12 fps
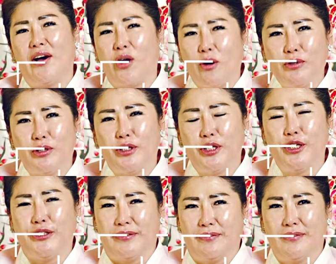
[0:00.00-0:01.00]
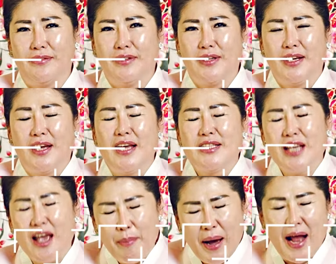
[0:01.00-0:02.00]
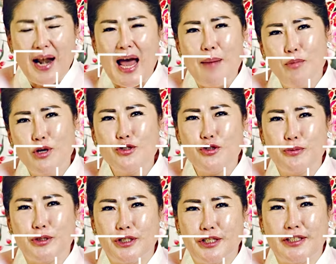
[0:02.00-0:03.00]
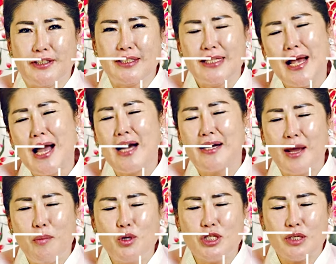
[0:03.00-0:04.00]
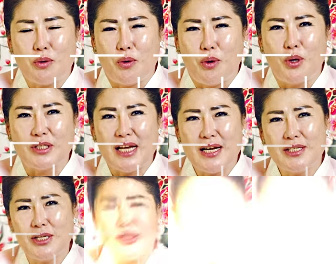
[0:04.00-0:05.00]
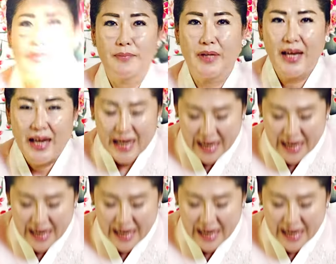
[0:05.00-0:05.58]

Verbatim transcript: 여러분 제발 한 번쯤은 생각을 해보시고 살으셨으면 좋겠어요.